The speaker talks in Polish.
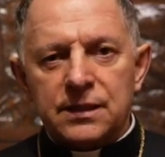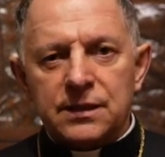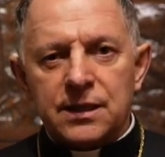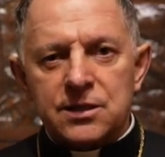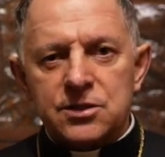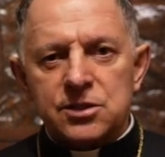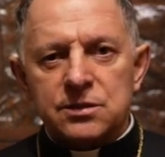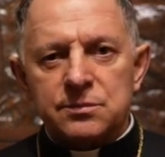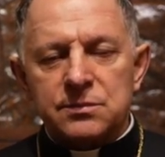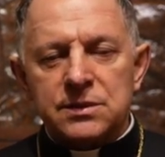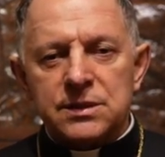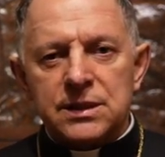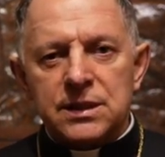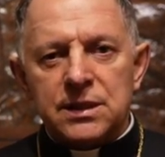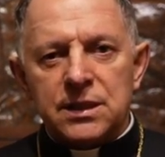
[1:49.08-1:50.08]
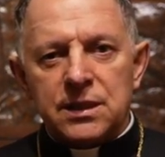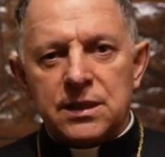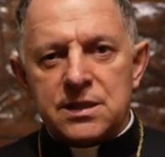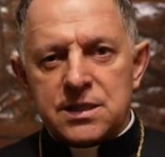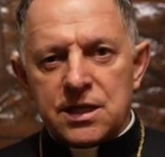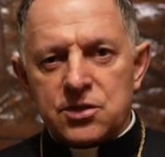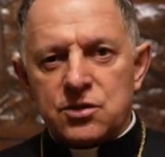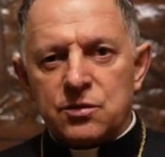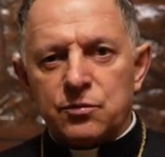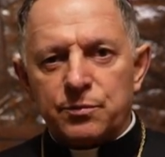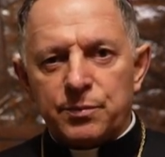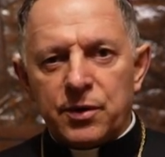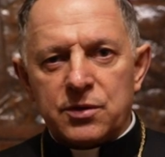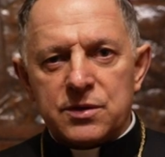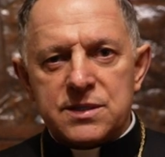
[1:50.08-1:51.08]
naszym rycerzom w
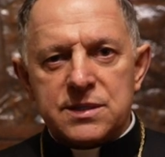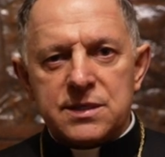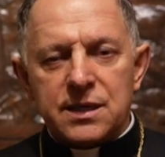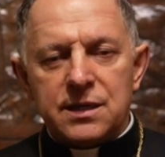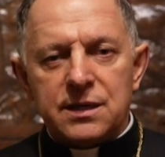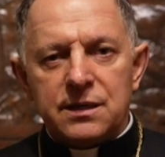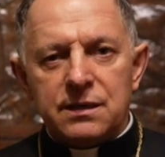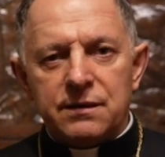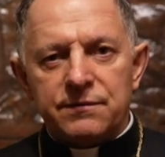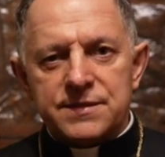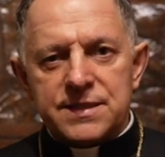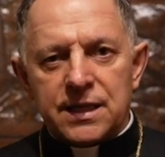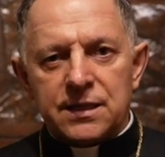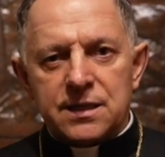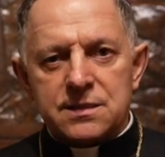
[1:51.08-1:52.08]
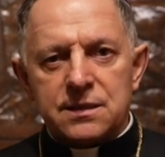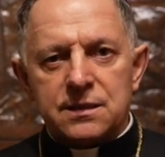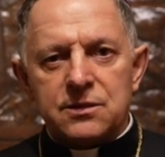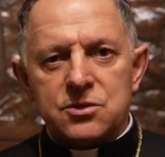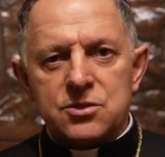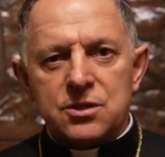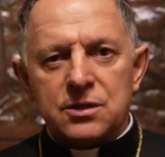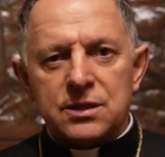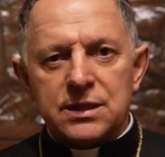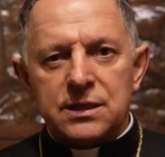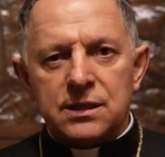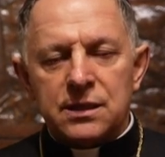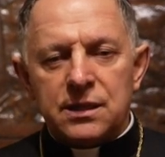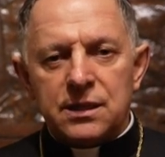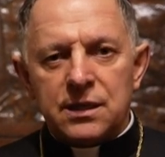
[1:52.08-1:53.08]
Polsce i w Stanach
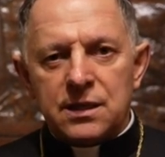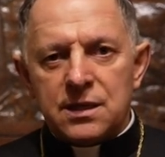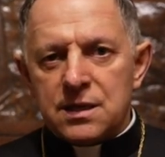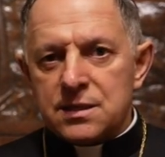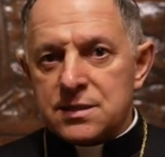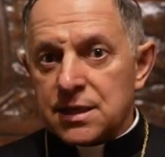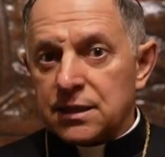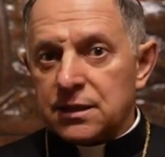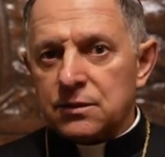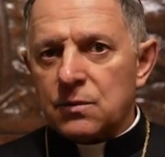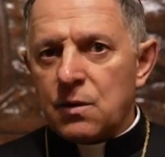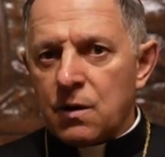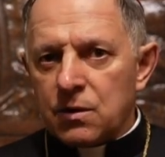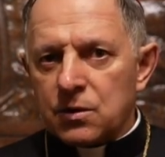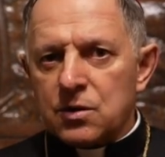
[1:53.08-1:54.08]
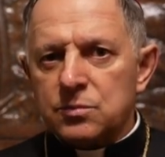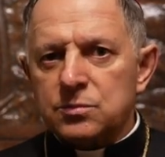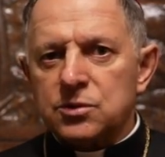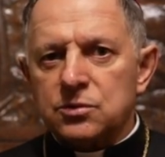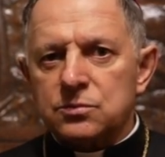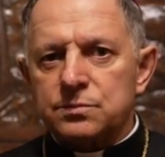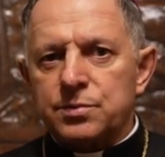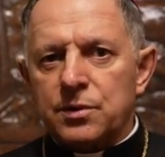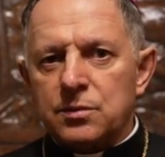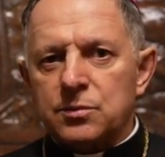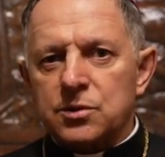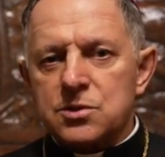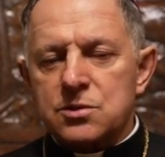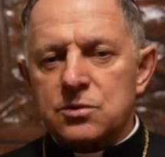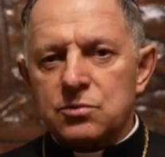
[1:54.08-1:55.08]
Zjednoczonych za tę ogromną
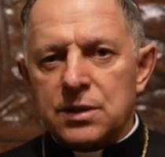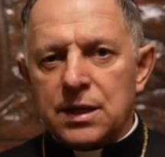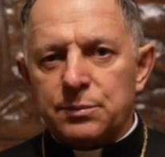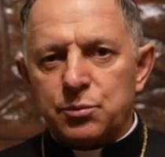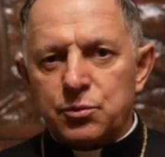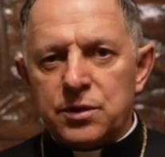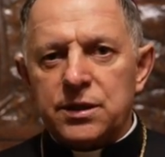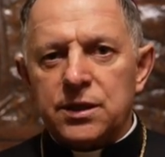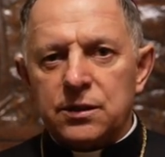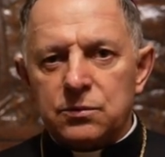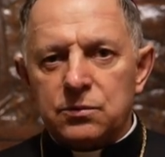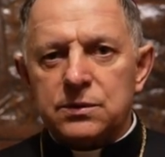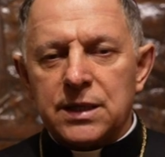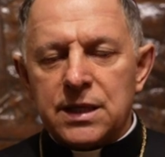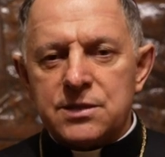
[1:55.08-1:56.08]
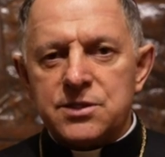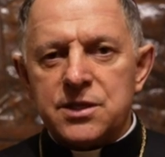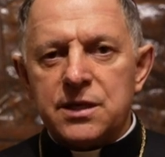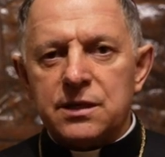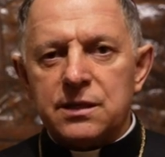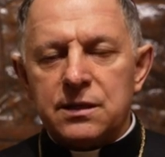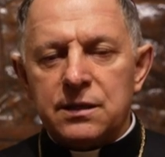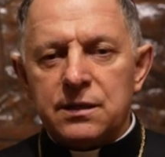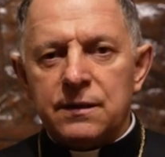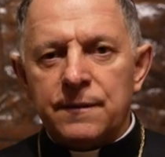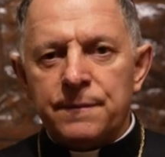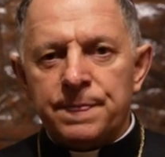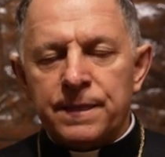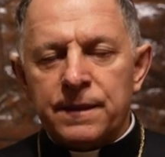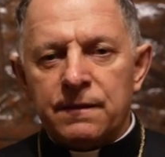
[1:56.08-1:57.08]
pomoc, która płynie tutaj dzięki
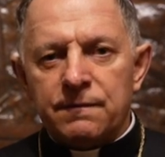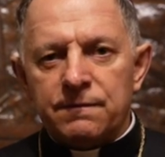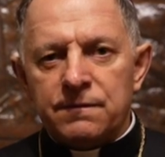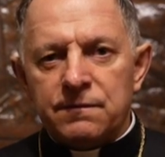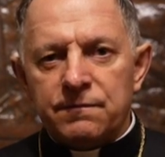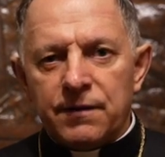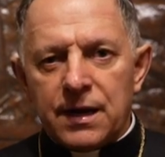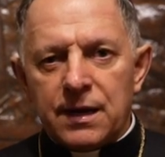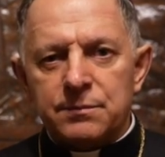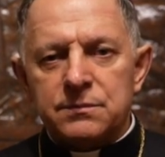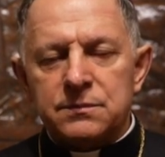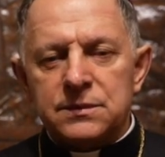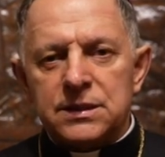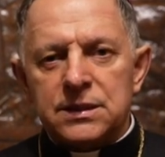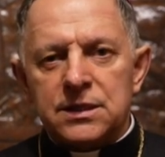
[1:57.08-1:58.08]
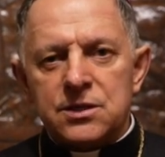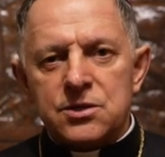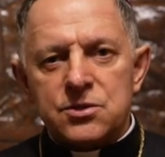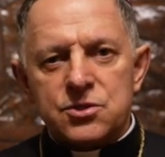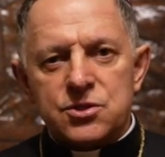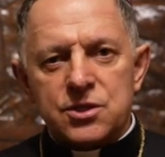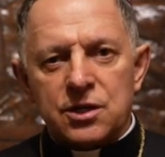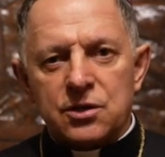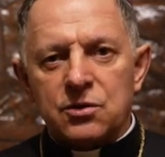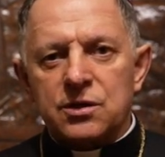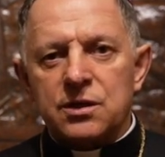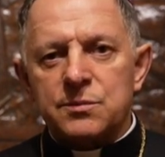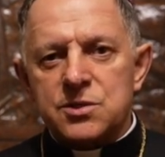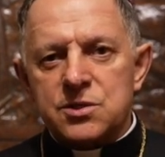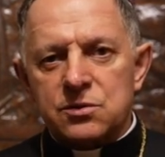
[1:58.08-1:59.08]
Wam
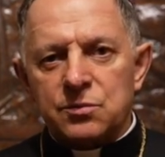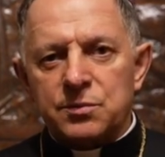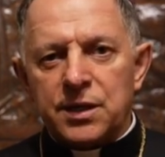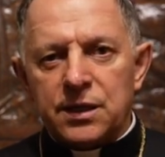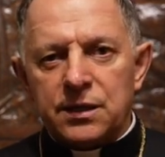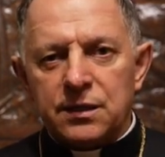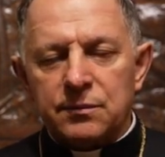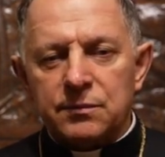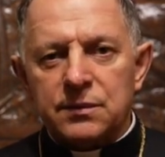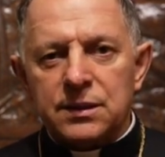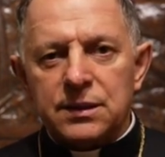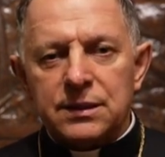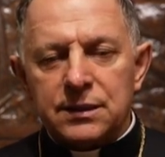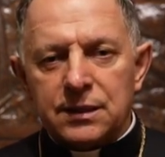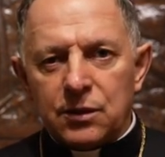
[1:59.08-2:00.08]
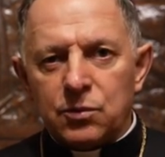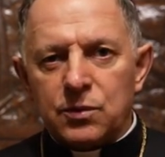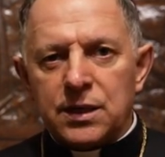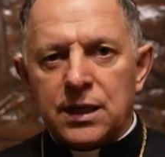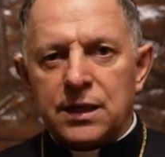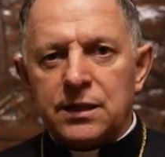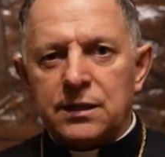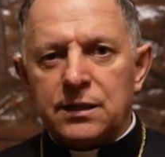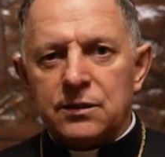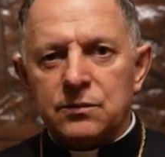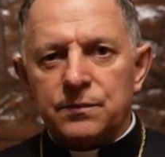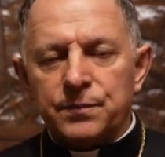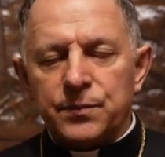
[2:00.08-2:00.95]
szerokim strumieniem na Ukrainę.